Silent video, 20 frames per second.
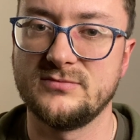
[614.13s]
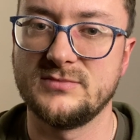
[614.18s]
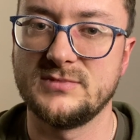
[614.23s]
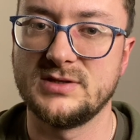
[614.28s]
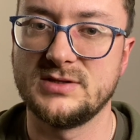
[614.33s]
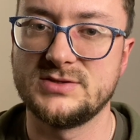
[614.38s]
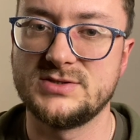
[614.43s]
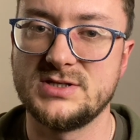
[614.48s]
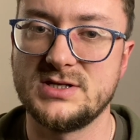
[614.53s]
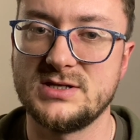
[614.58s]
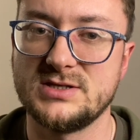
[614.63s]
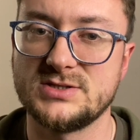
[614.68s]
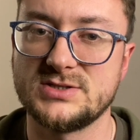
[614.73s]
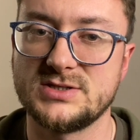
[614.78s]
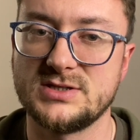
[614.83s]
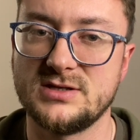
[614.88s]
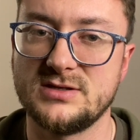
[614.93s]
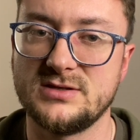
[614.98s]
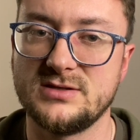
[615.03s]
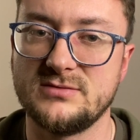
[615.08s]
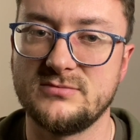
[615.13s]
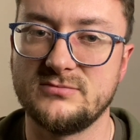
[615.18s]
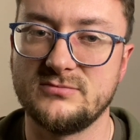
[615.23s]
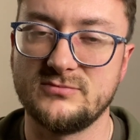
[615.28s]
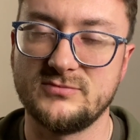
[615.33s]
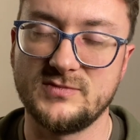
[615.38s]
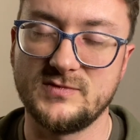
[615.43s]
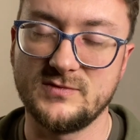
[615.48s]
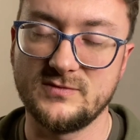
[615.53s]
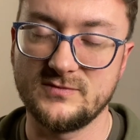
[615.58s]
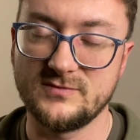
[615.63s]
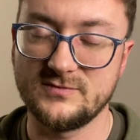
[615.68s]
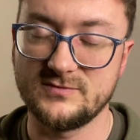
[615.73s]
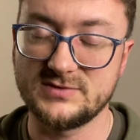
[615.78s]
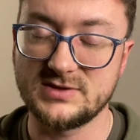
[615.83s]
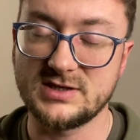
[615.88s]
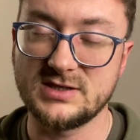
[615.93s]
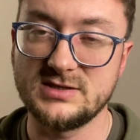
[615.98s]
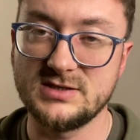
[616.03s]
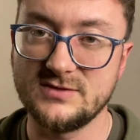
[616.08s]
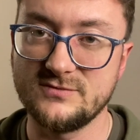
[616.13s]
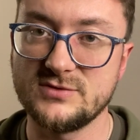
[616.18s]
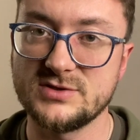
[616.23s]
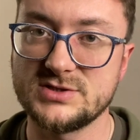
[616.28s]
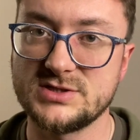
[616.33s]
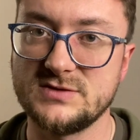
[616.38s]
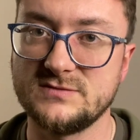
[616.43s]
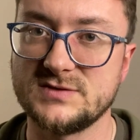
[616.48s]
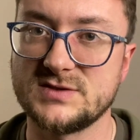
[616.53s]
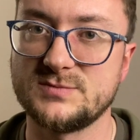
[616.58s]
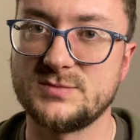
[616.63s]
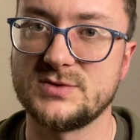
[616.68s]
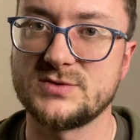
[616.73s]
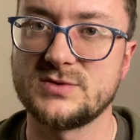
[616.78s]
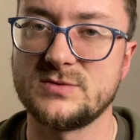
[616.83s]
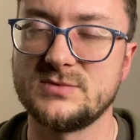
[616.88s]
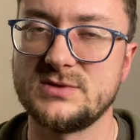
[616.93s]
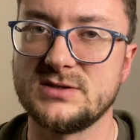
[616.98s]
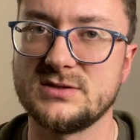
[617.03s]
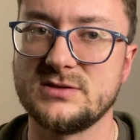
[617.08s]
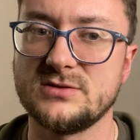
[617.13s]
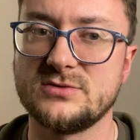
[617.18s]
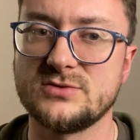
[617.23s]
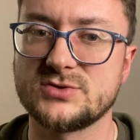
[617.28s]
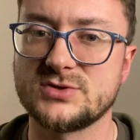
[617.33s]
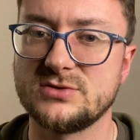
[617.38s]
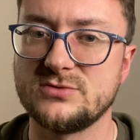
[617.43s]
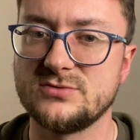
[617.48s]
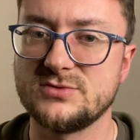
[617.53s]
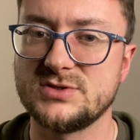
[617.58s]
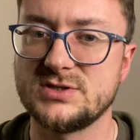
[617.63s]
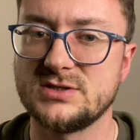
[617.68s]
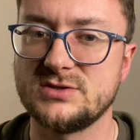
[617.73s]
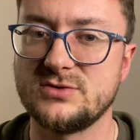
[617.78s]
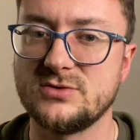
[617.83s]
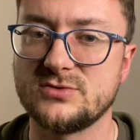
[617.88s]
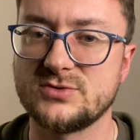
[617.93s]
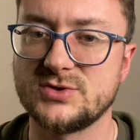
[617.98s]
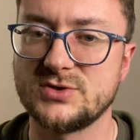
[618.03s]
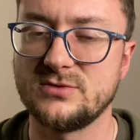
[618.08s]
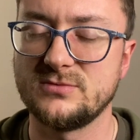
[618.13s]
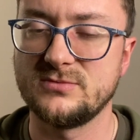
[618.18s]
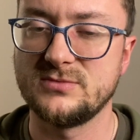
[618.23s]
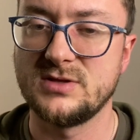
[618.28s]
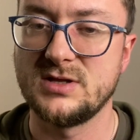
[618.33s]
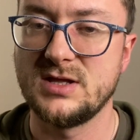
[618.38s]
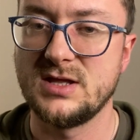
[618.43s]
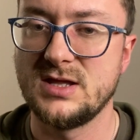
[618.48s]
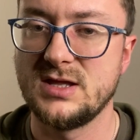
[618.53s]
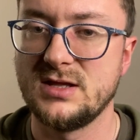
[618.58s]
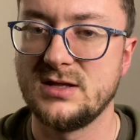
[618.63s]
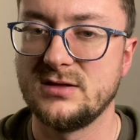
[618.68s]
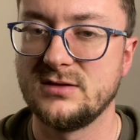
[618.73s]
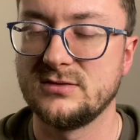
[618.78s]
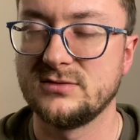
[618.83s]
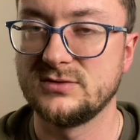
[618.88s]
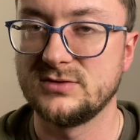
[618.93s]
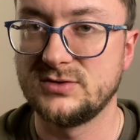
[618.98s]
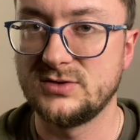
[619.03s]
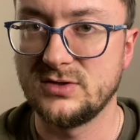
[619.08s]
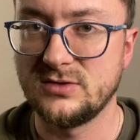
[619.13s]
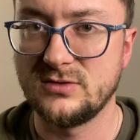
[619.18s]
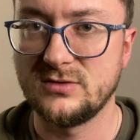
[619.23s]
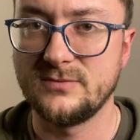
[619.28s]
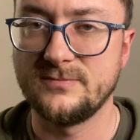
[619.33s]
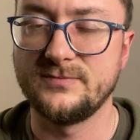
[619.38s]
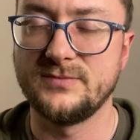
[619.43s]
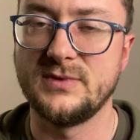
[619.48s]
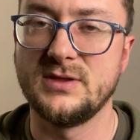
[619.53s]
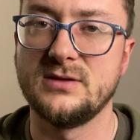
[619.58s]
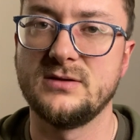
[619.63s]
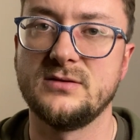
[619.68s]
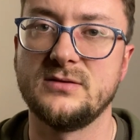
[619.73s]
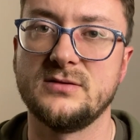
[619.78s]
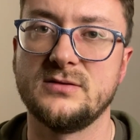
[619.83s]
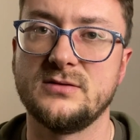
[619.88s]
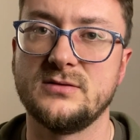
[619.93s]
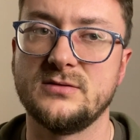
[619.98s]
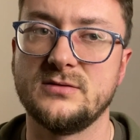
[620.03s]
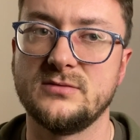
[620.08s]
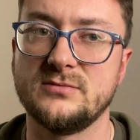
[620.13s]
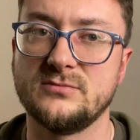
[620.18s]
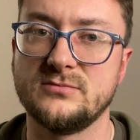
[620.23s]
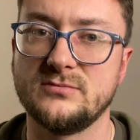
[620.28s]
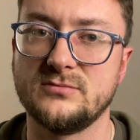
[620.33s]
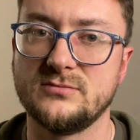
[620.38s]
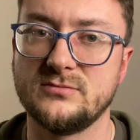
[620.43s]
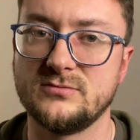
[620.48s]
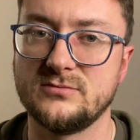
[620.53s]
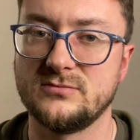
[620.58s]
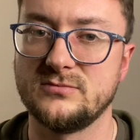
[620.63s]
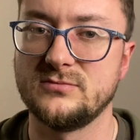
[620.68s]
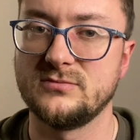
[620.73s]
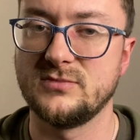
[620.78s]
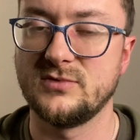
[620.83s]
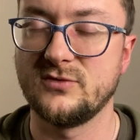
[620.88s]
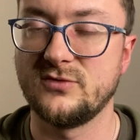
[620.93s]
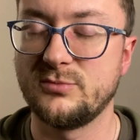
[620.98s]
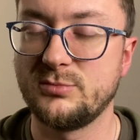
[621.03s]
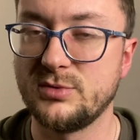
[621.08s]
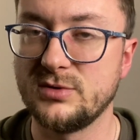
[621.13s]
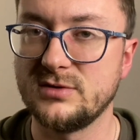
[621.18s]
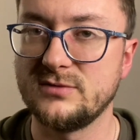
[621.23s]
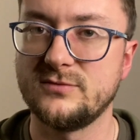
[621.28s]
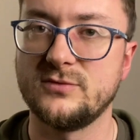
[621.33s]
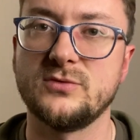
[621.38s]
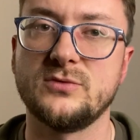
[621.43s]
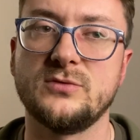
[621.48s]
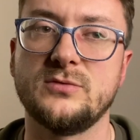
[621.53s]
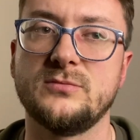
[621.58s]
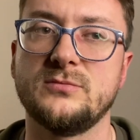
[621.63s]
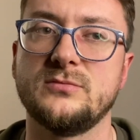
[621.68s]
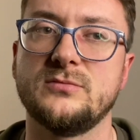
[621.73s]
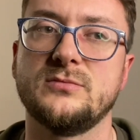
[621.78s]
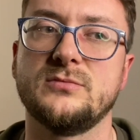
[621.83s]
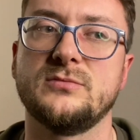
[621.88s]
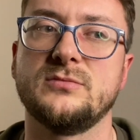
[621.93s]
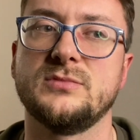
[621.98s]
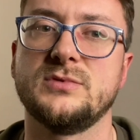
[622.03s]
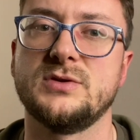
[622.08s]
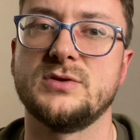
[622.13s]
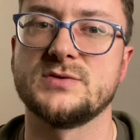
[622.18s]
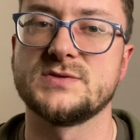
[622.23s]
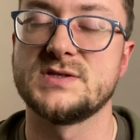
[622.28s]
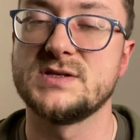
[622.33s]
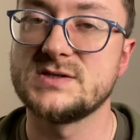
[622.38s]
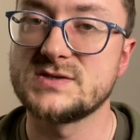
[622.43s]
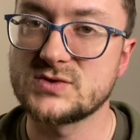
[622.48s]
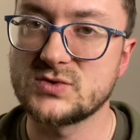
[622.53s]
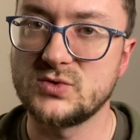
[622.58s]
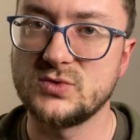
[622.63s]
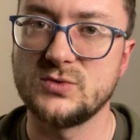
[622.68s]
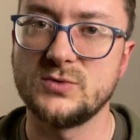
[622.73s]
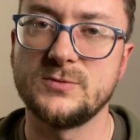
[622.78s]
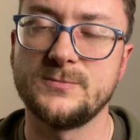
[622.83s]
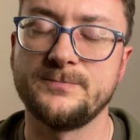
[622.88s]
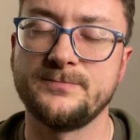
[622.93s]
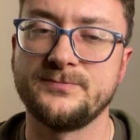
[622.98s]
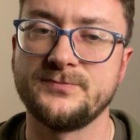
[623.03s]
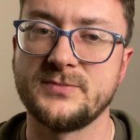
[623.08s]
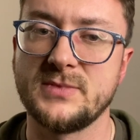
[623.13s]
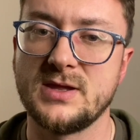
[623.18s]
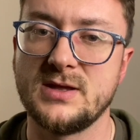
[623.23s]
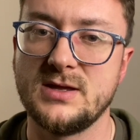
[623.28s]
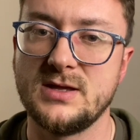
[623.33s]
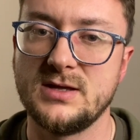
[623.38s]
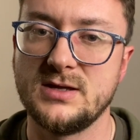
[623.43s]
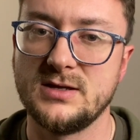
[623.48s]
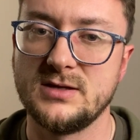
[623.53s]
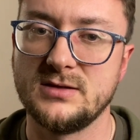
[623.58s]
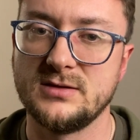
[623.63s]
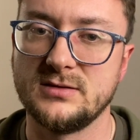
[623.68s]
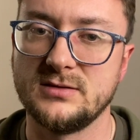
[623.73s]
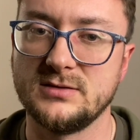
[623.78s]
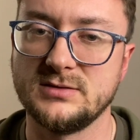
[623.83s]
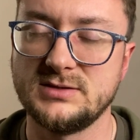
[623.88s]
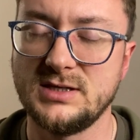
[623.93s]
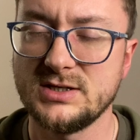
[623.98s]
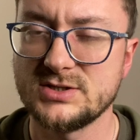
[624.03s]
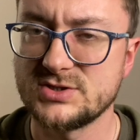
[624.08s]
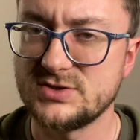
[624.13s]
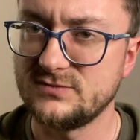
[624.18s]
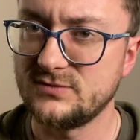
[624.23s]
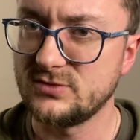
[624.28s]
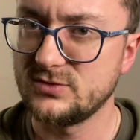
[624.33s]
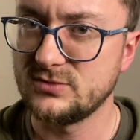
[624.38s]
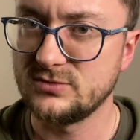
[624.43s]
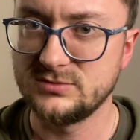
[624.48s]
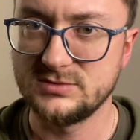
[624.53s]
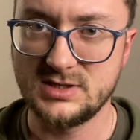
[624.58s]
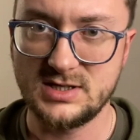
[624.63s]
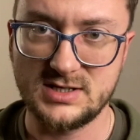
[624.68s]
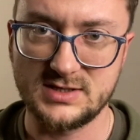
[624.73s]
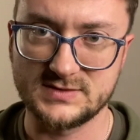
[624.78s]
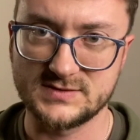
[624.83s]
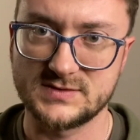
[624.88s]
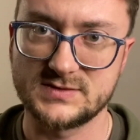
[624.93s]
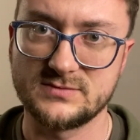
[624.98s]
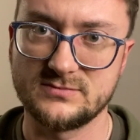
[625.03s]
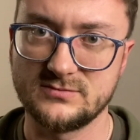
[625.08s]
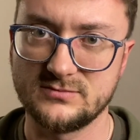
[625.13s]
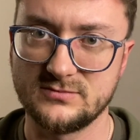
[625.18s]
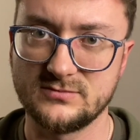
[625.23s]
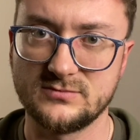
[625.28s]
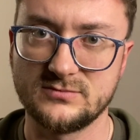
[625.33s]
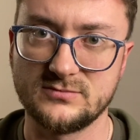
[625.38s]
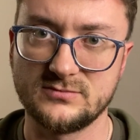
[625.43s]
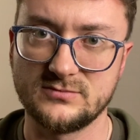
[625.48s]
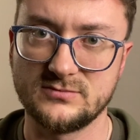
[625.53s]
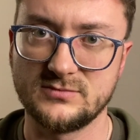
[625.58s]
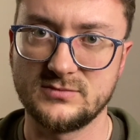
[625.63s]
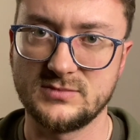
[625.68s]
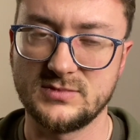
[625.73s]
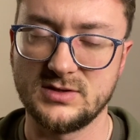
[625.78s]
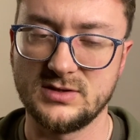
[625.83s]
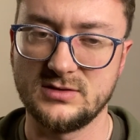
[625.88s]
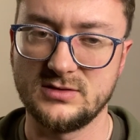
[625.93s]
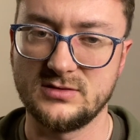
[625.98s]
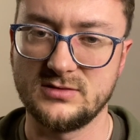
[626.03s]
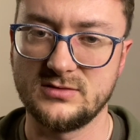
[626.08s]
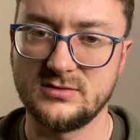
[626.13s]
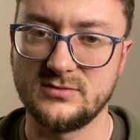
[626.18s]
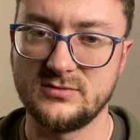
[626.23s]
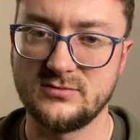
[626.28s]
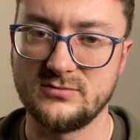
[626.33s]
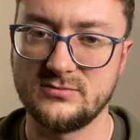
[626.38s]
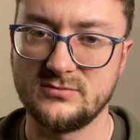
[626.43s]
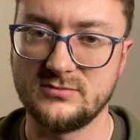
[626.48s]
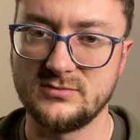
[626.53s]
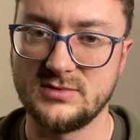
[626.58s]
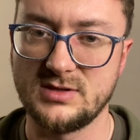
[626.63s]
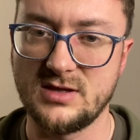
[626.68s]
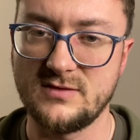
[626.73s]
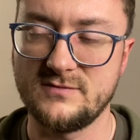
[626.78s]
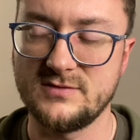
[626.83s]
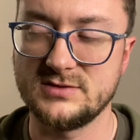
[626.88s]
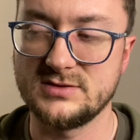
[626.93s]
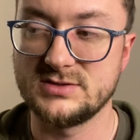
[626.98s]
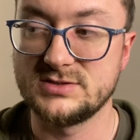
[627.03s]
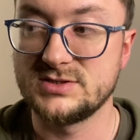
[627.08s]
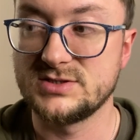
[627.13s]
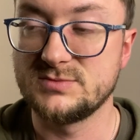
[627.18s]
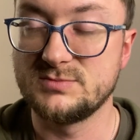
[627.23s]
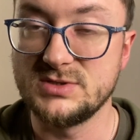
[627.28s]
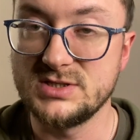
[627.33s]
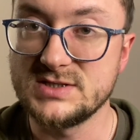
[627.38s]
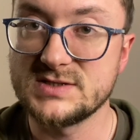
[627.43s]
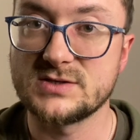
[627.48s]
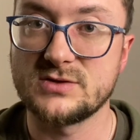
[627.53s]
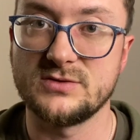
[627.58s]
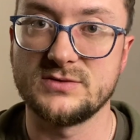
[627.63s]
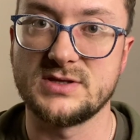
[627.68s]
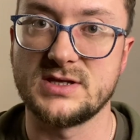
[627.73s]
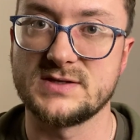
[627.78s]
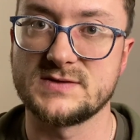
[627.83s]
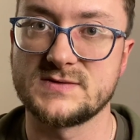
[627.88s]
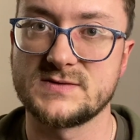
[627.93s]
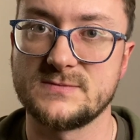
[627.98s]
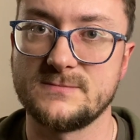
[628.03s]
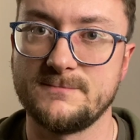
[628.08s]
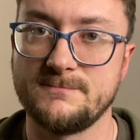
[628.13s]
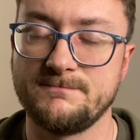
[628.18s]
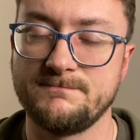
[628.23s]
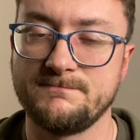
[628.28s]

y, dzieje się w taki niewłaściwy sposób, dlatego że ludzie dążą do y, wpływu, do zysku, i także wokół nas, y, nawet gdzieś blisko nas.